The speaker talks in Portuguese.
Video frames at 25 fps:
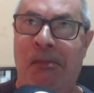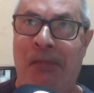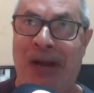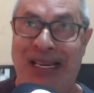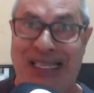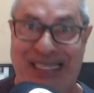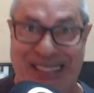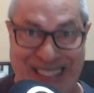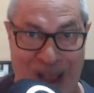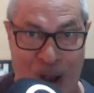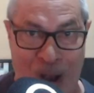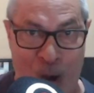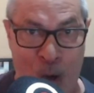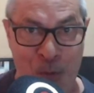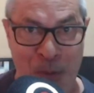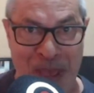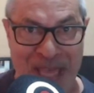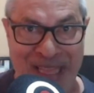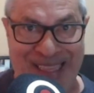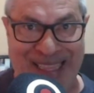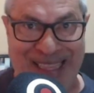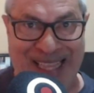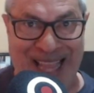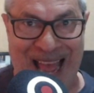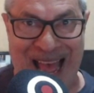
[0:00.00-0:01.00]
mas
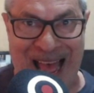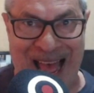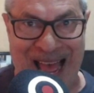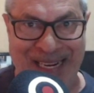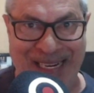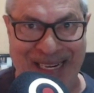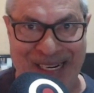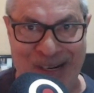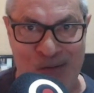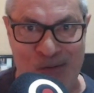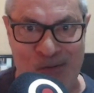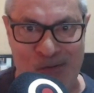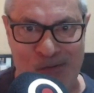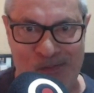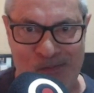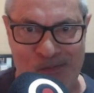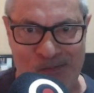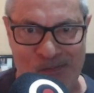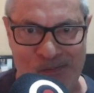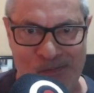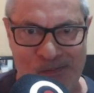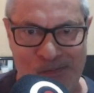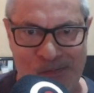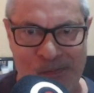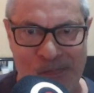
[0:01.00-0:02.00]
aumentaram
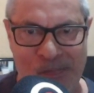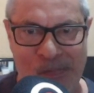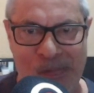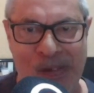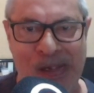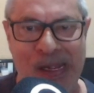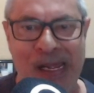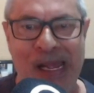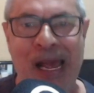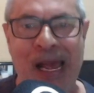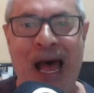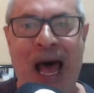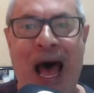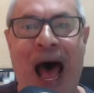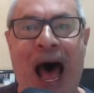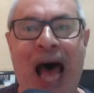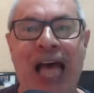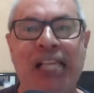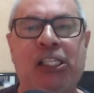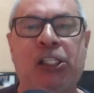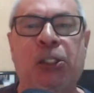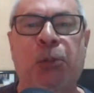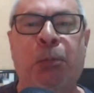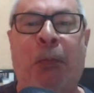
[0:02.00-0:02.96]
as